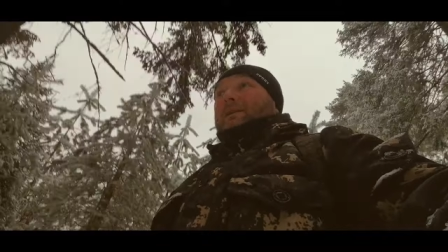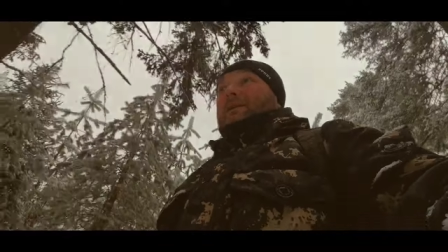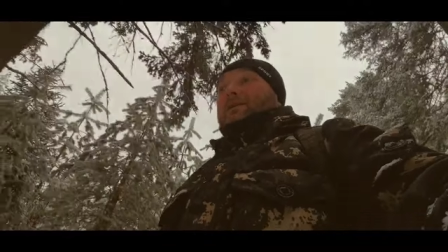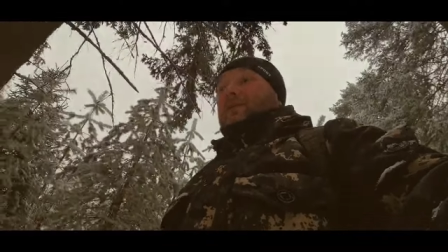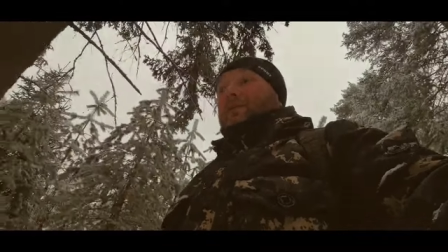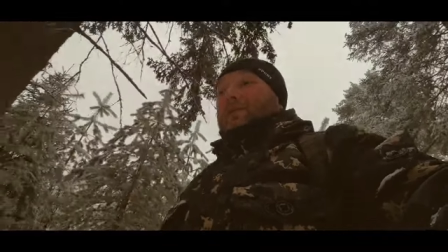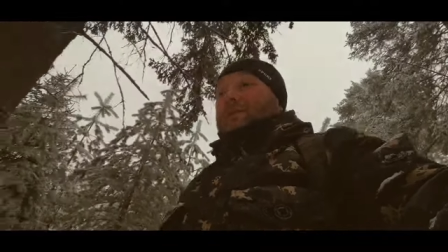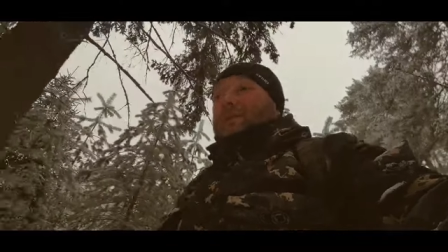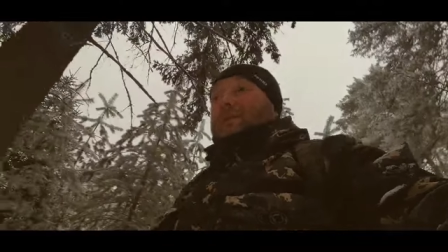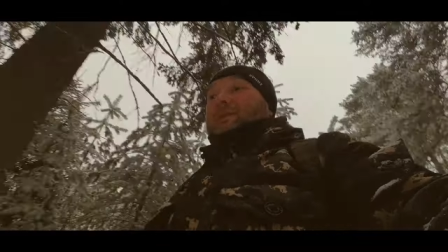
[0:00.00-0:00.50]

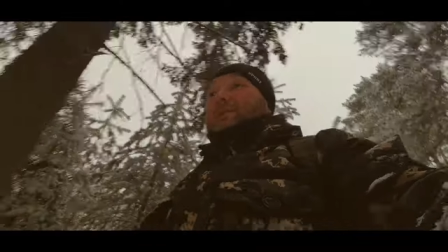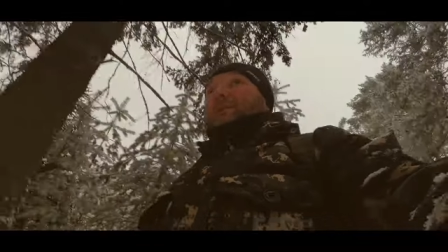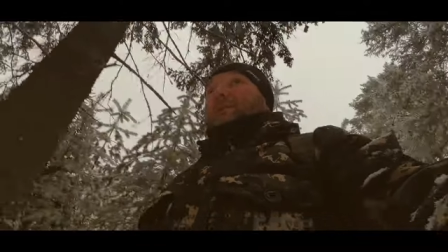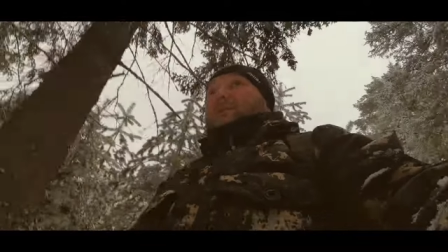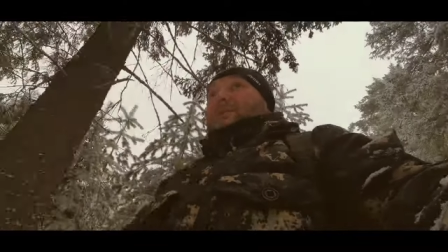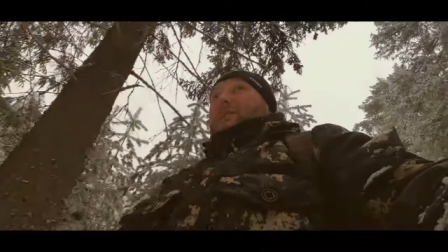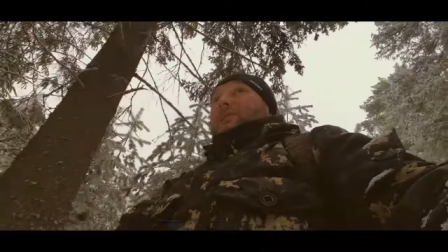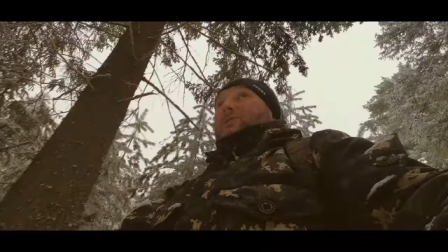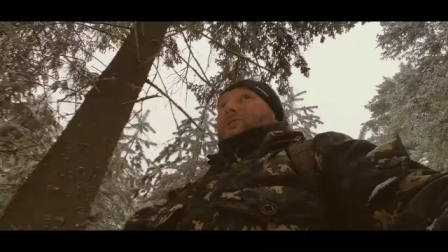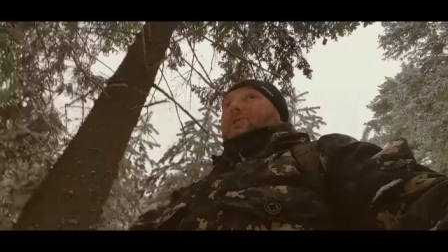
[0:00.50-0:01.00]
То есть
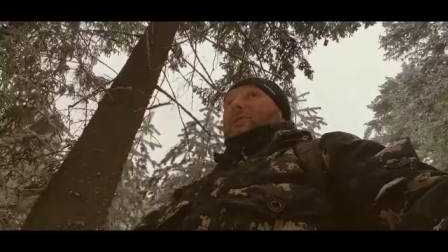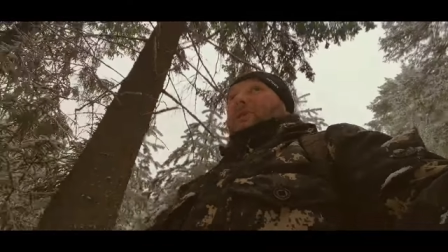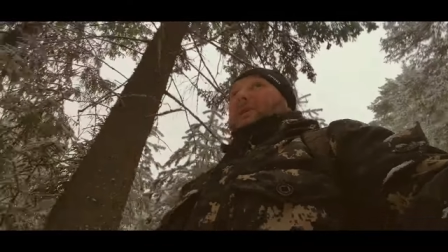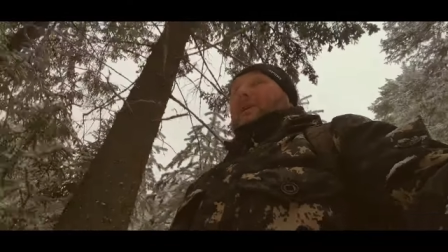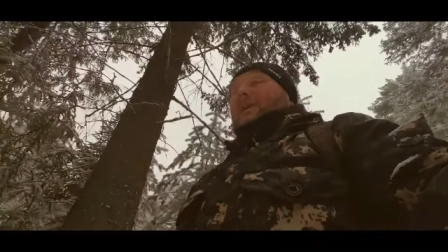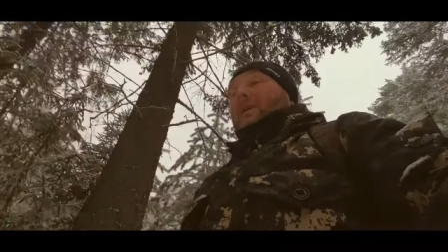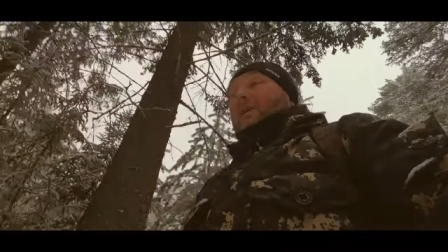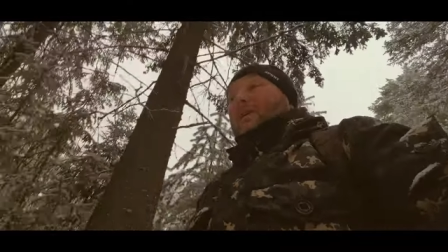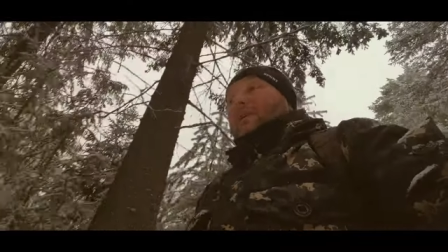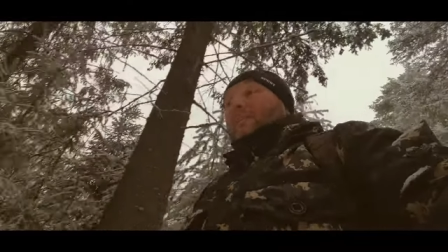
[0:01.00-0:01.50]

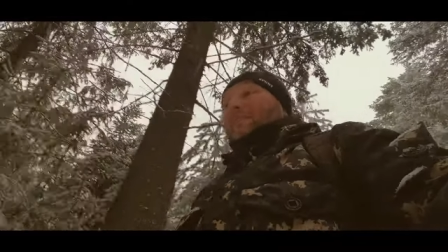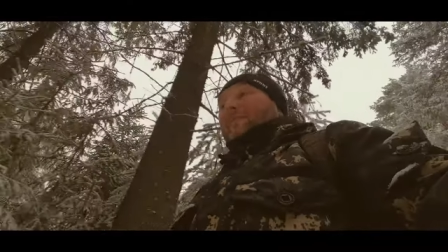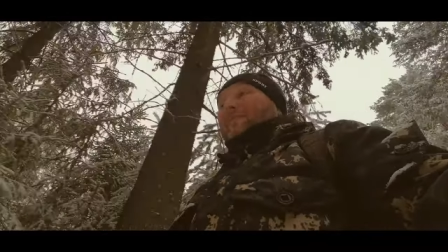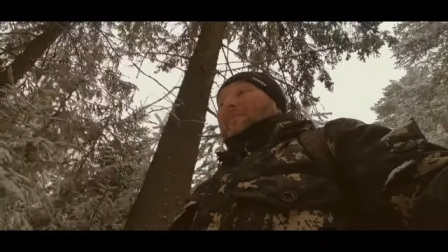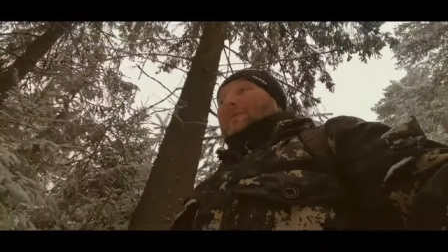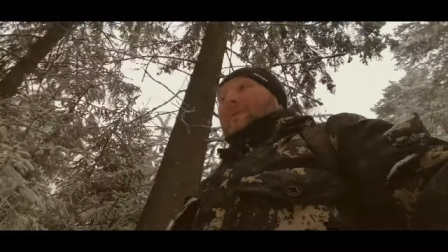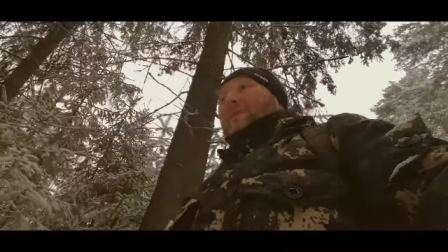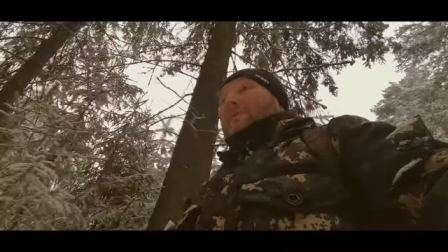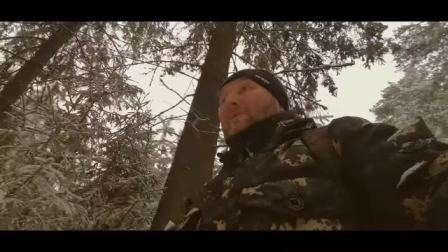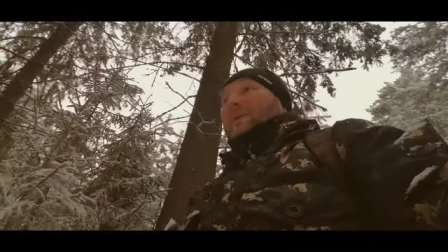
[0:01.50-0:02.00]
изначально
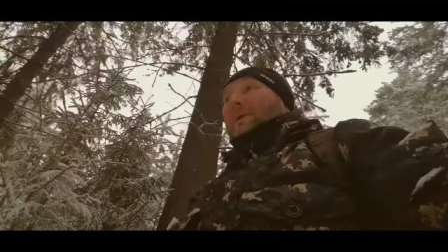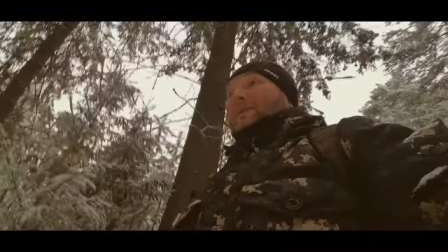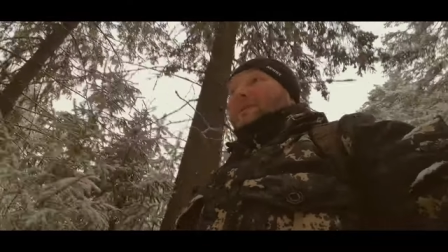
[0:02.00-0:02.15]
мы